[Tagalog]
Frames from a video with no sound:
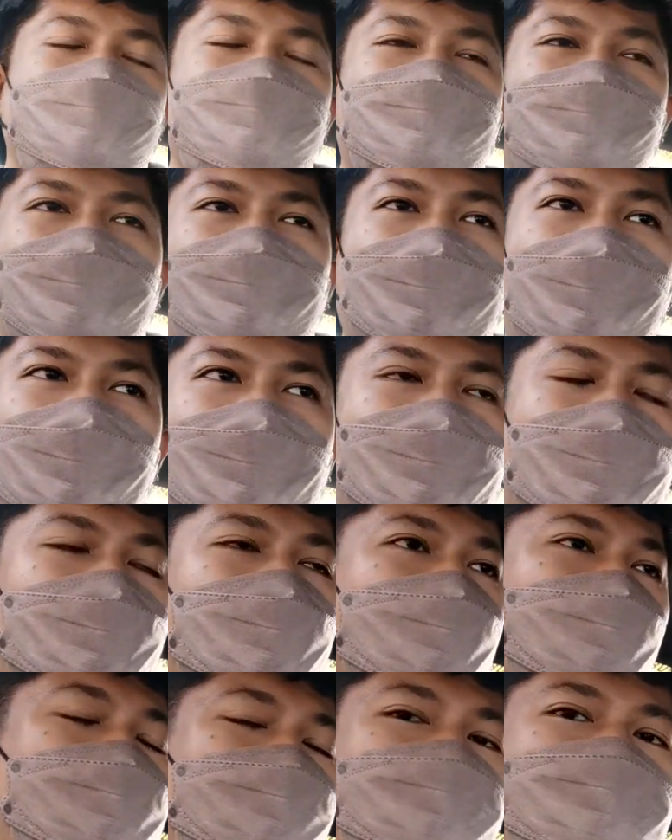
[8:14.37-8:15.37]
Ang
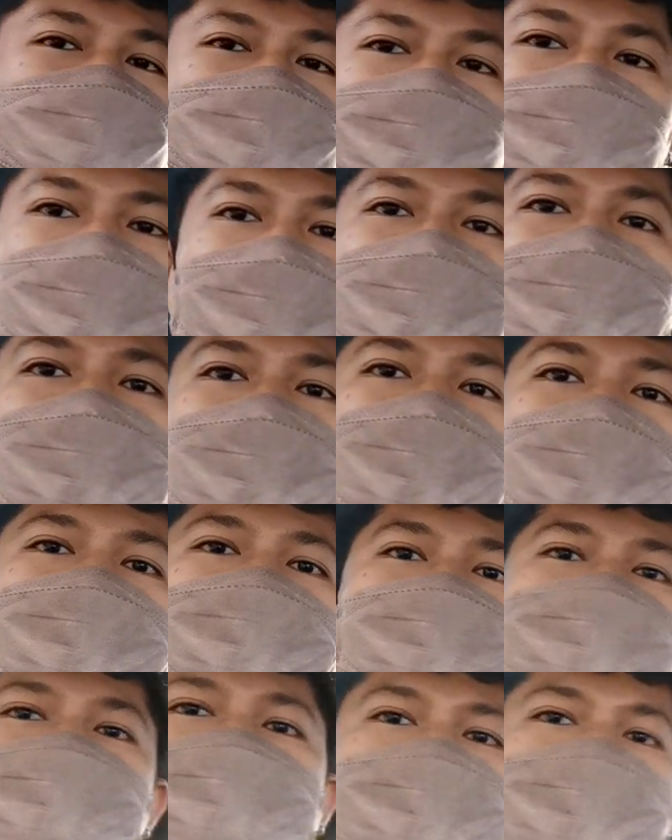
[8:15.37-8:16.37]
problema daw, pag si
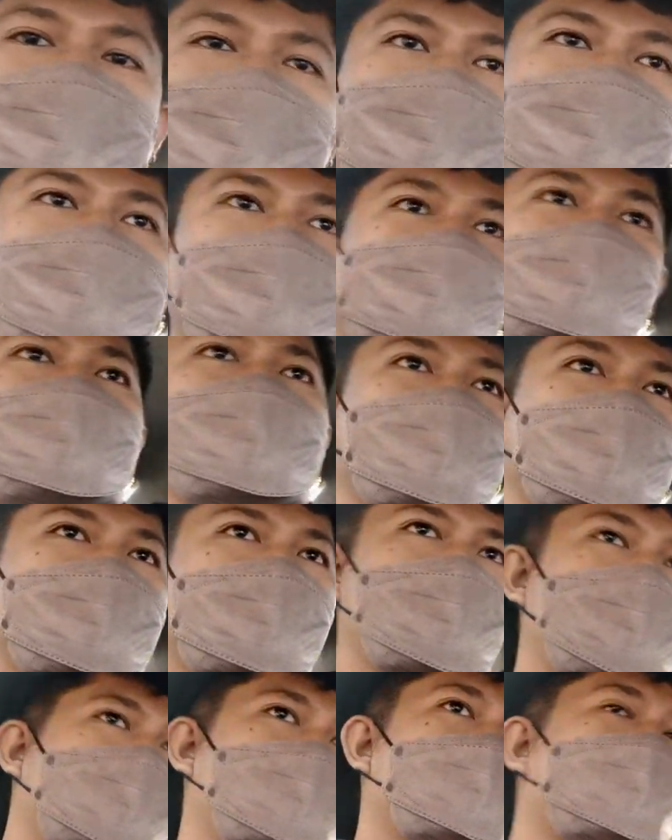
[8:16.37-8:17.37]
Lini daw nanalo,
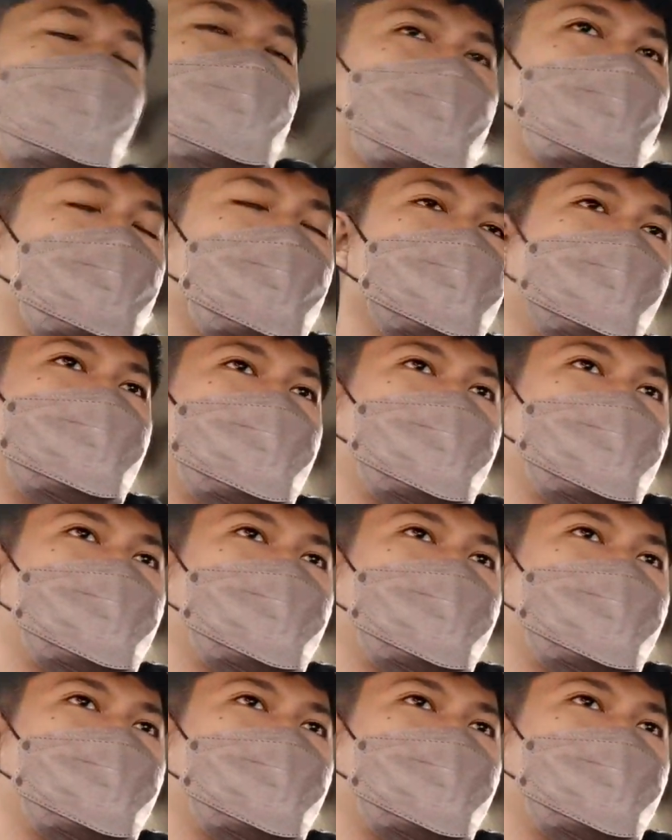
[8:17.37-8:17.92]
Po. ibig